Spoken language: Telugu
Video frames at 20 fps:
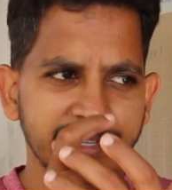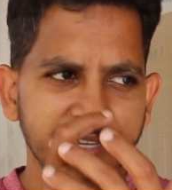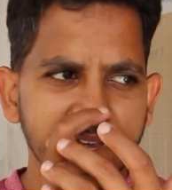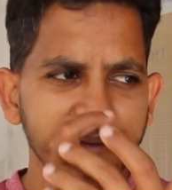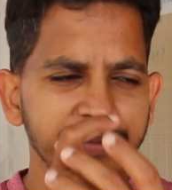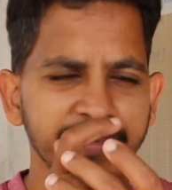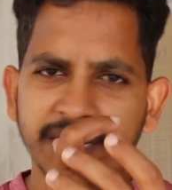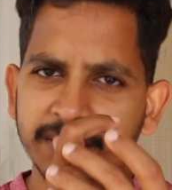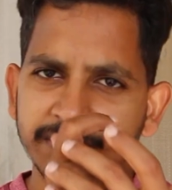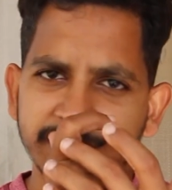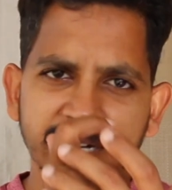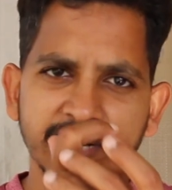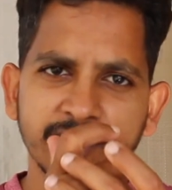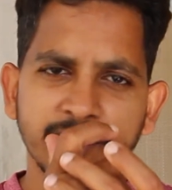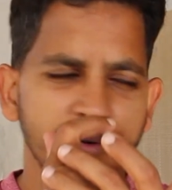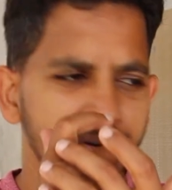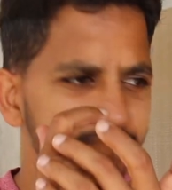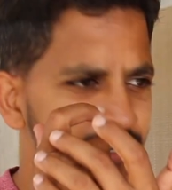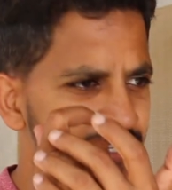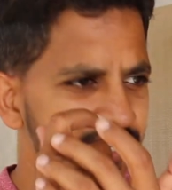సేమ్ సబ్జెక్ట్
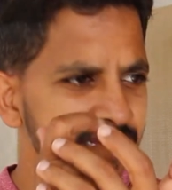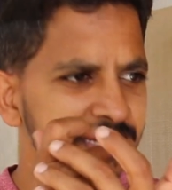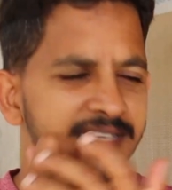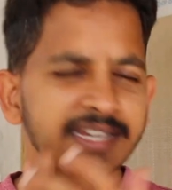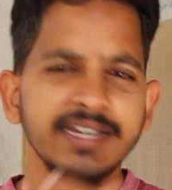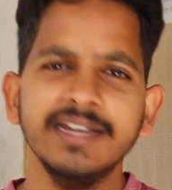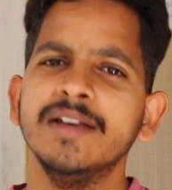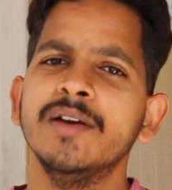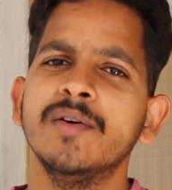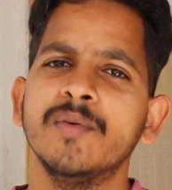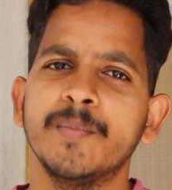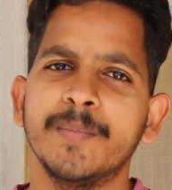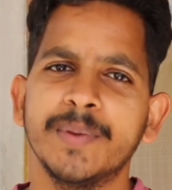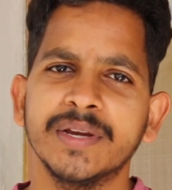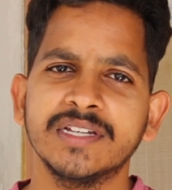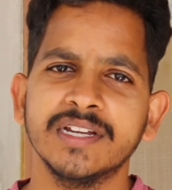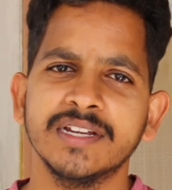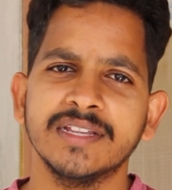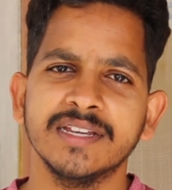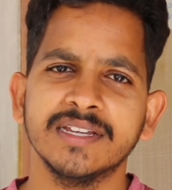ఫోకస్ చేసి
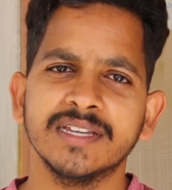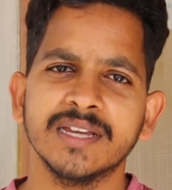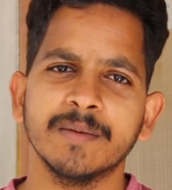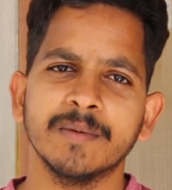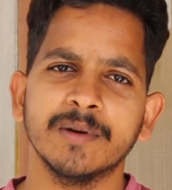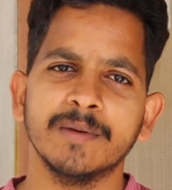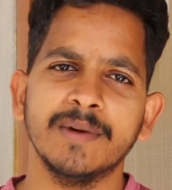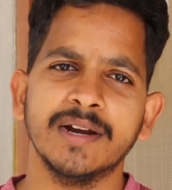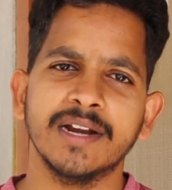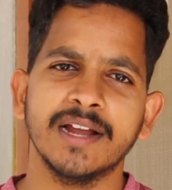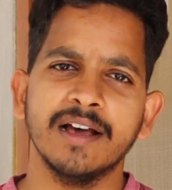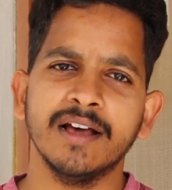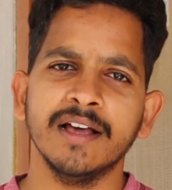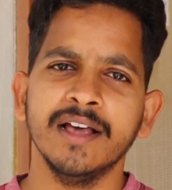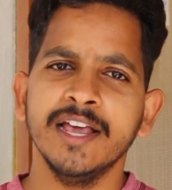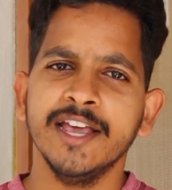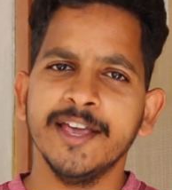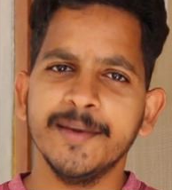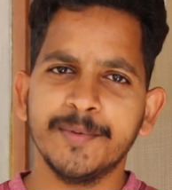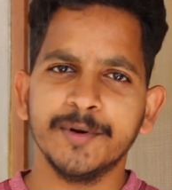పిక్చర్ తీసామన్నమాట
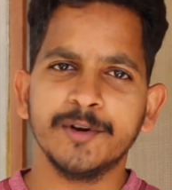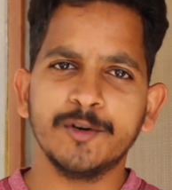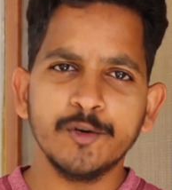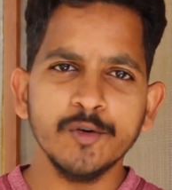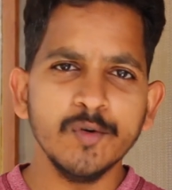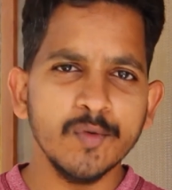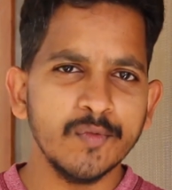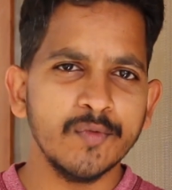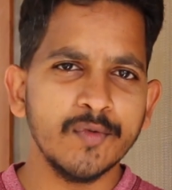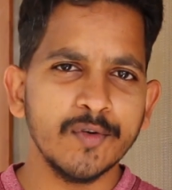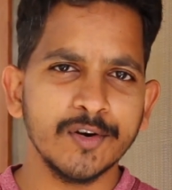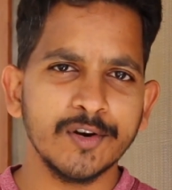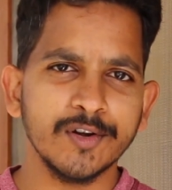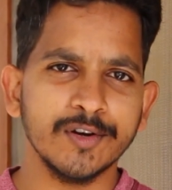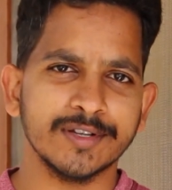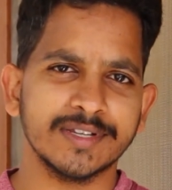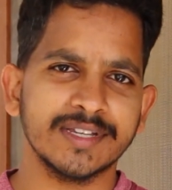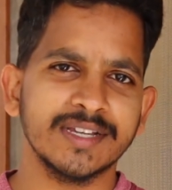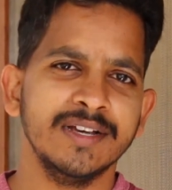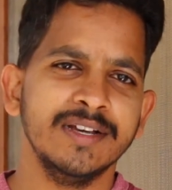ఇప్పుడు టూ
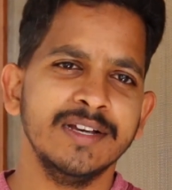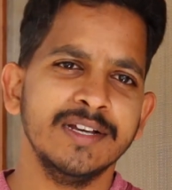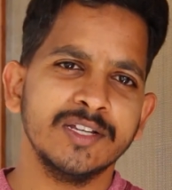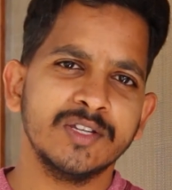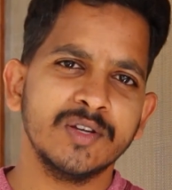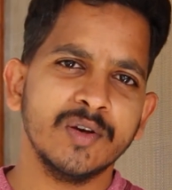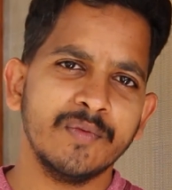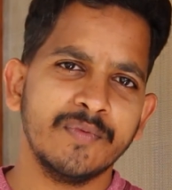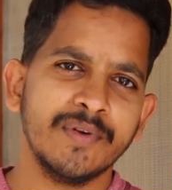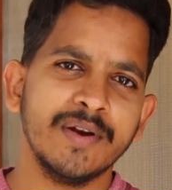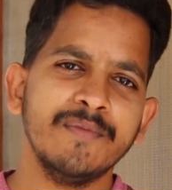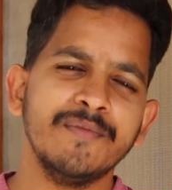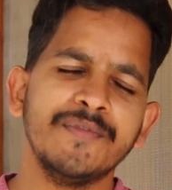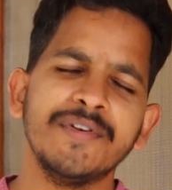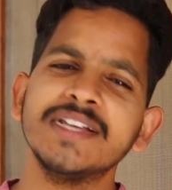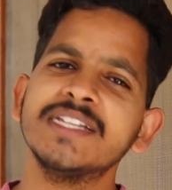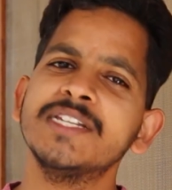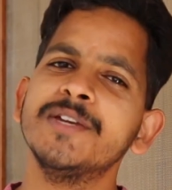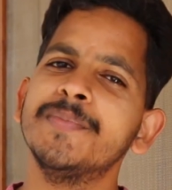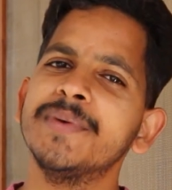ఫొటోస్ సో ఫ్రమ్
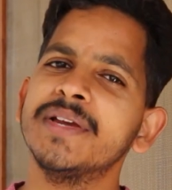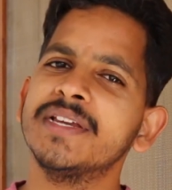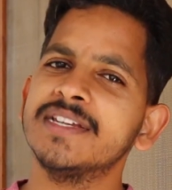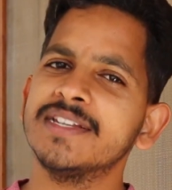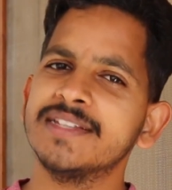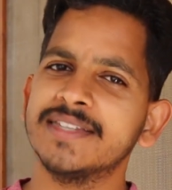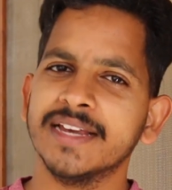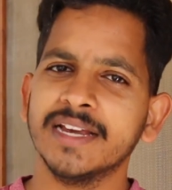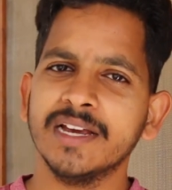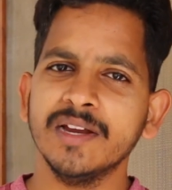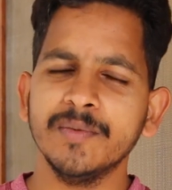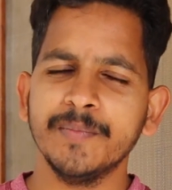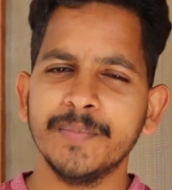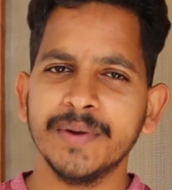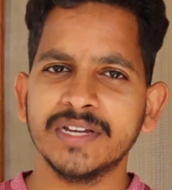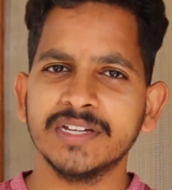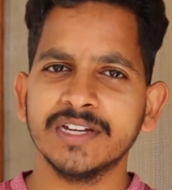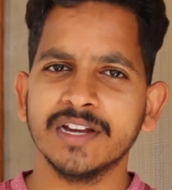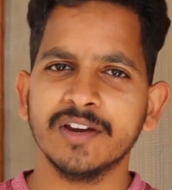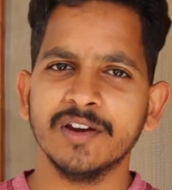ఫస్ట్ పిక్చర్ సెకండ్
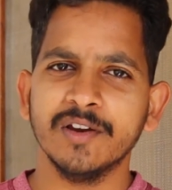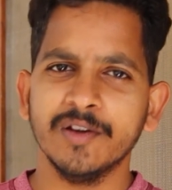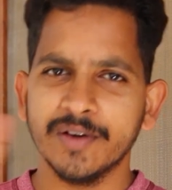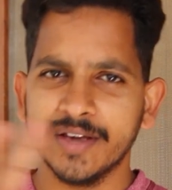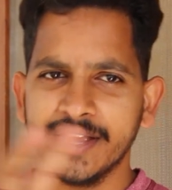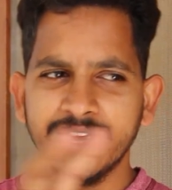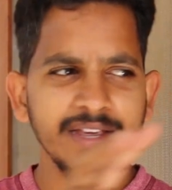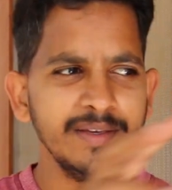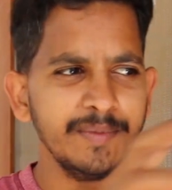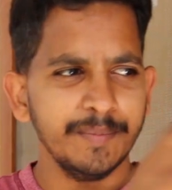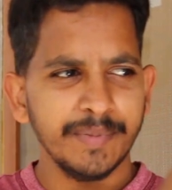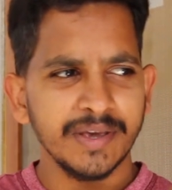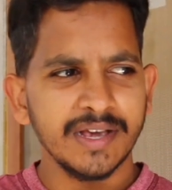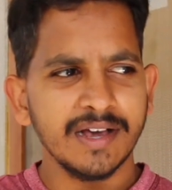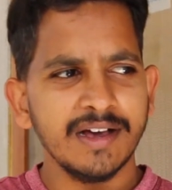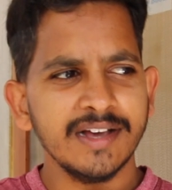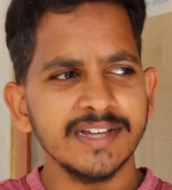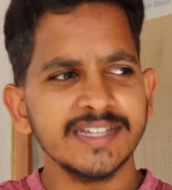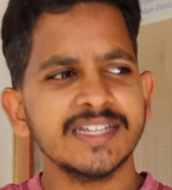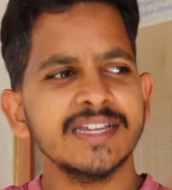పిక్చర్లోకి
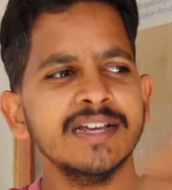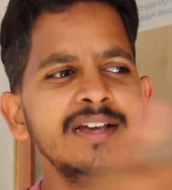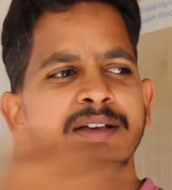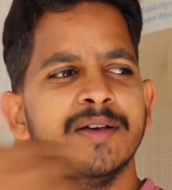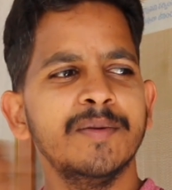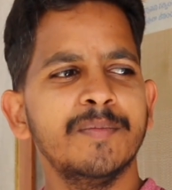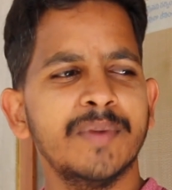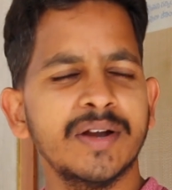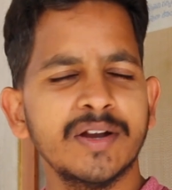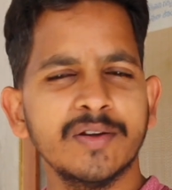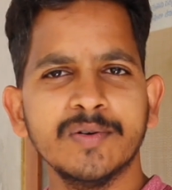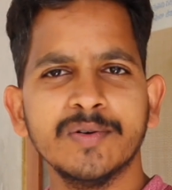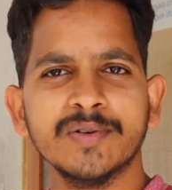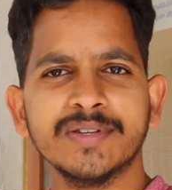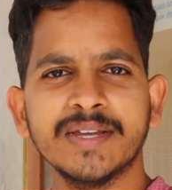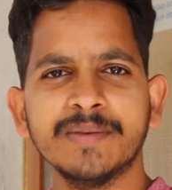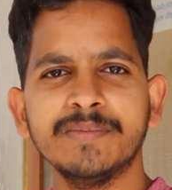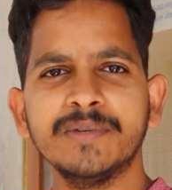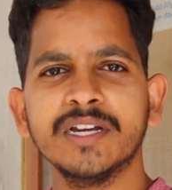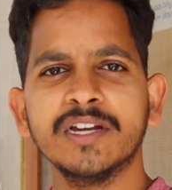బికాస్ మనం
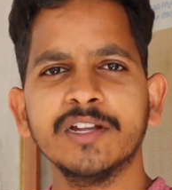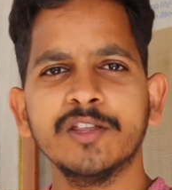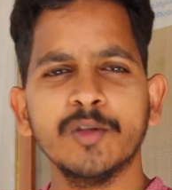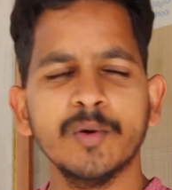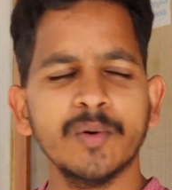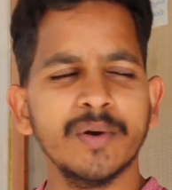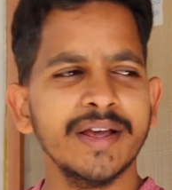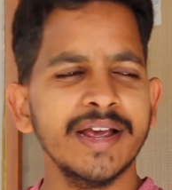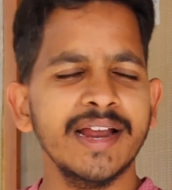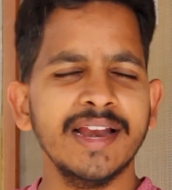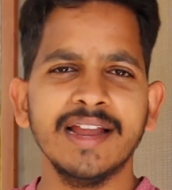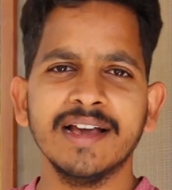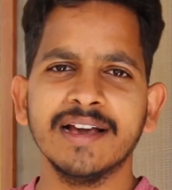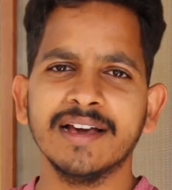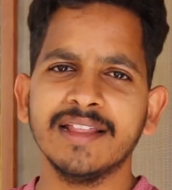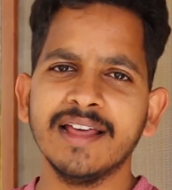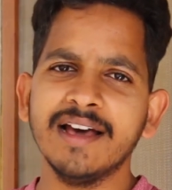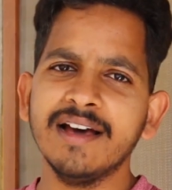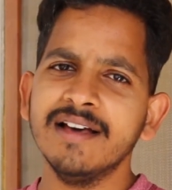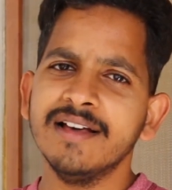సబ్జెక్ట్ దూరం వెళ్ళాం
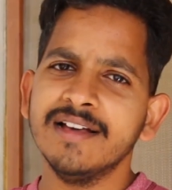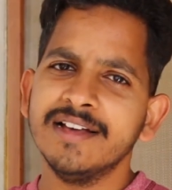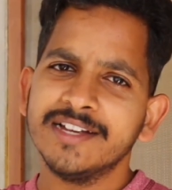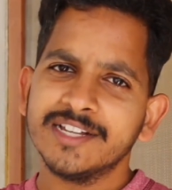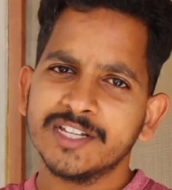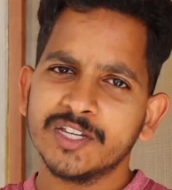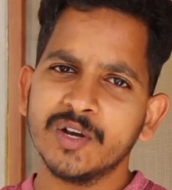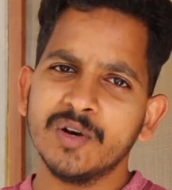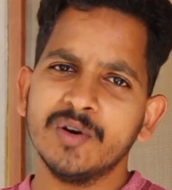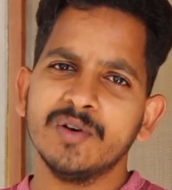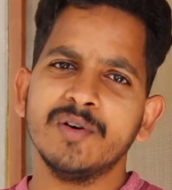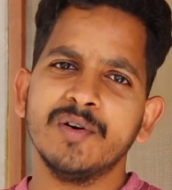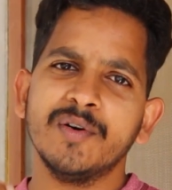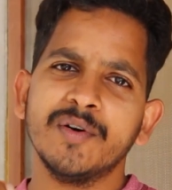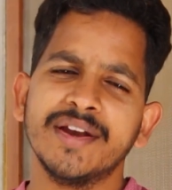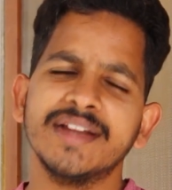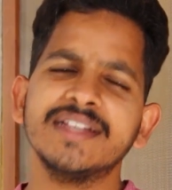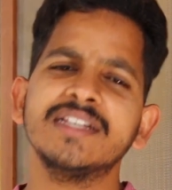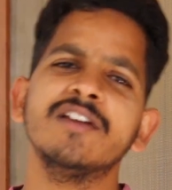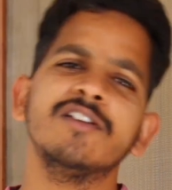కదా సో
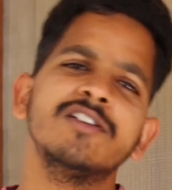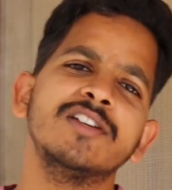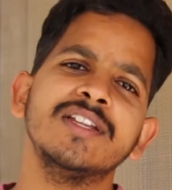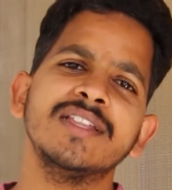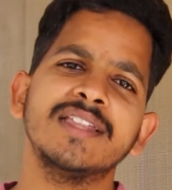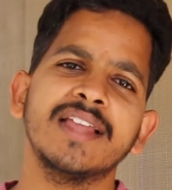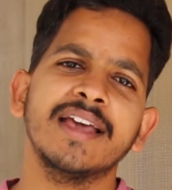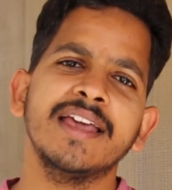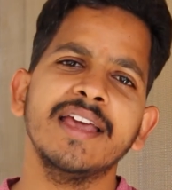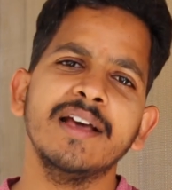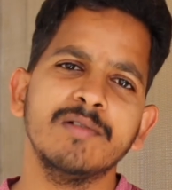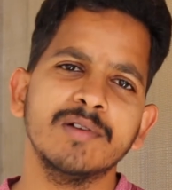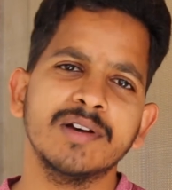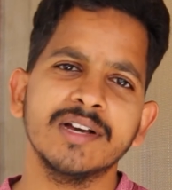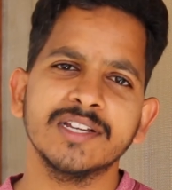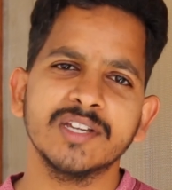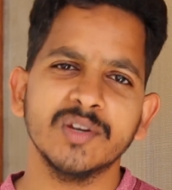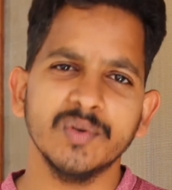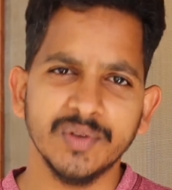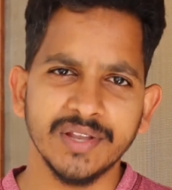రెజల్యూషన్ తగ్గే
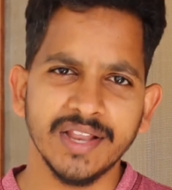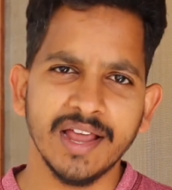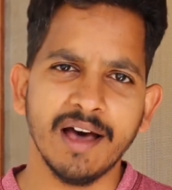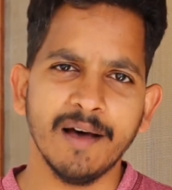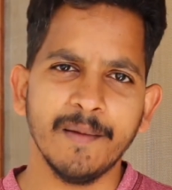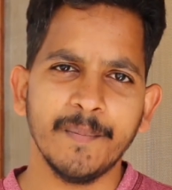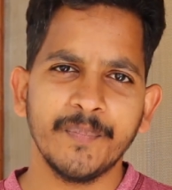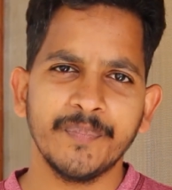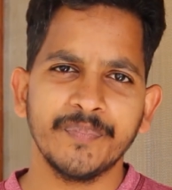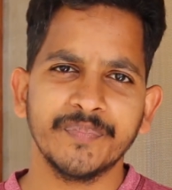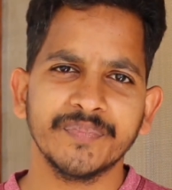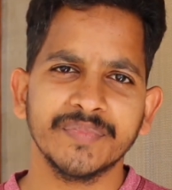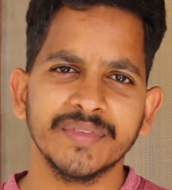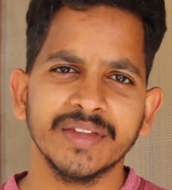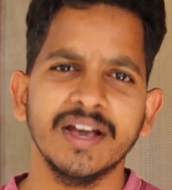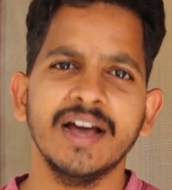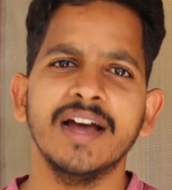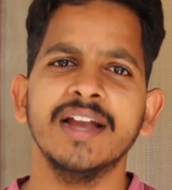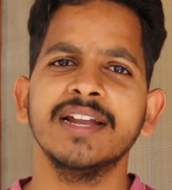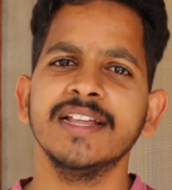అవకాశం ఉందా
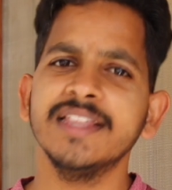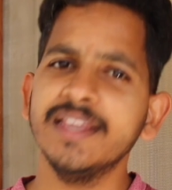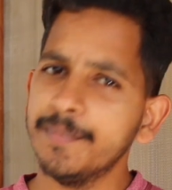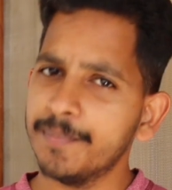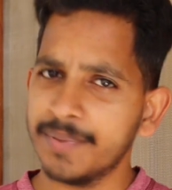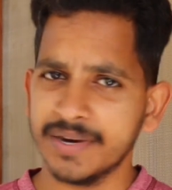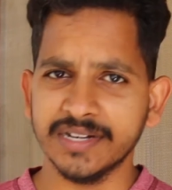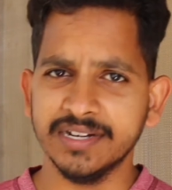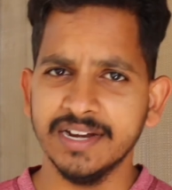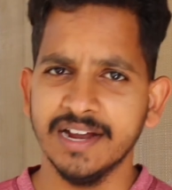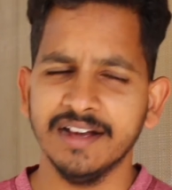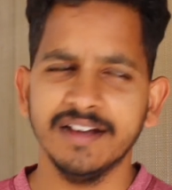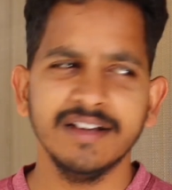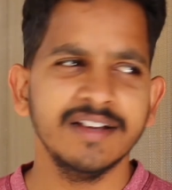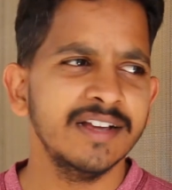అన్నది ప్రశ్న